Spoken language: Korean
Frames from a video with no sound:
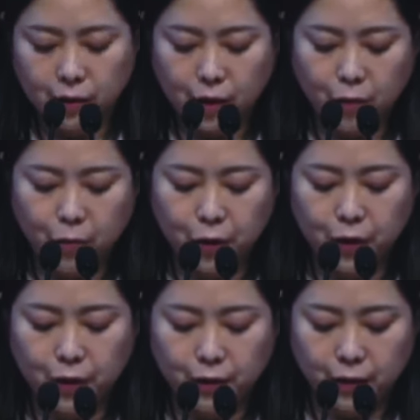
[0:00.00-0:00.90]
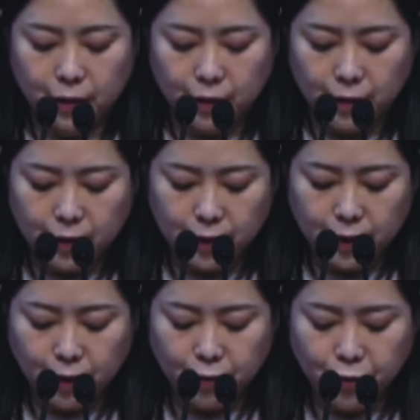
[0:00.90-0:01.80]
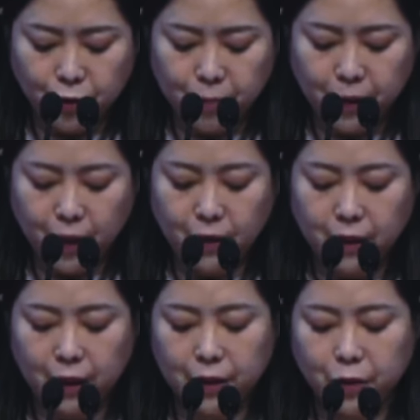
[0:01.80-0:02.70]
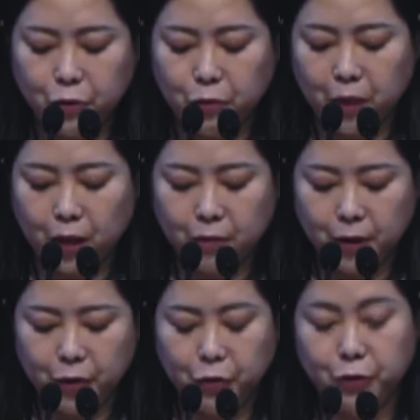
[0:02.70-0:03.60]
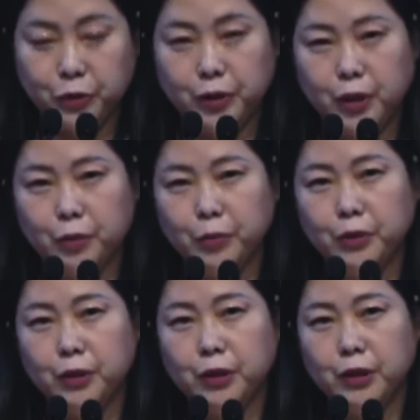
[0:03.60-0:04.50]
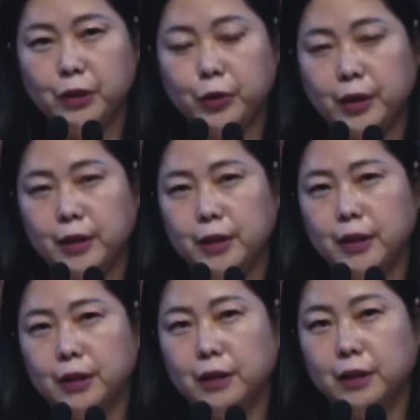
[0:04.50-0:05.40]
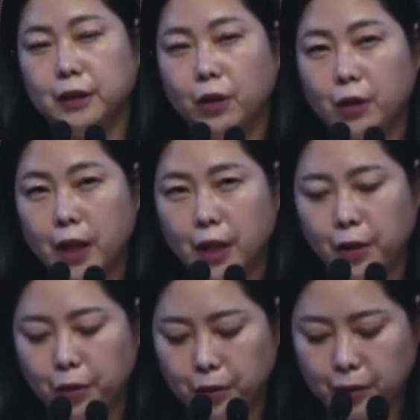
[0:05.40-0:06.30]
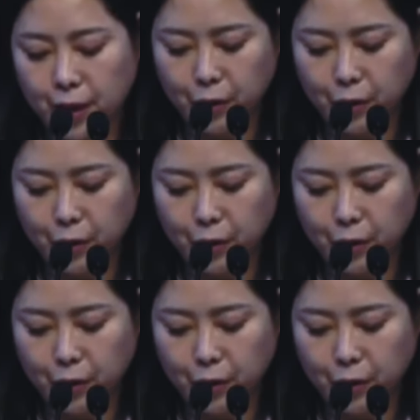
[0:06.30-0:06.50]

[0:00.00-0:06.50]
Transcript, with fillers: 째려보기 싫어 눈을 피한 자체도 마음의 눈으로 째려보는 죄, 를 지는 건가요?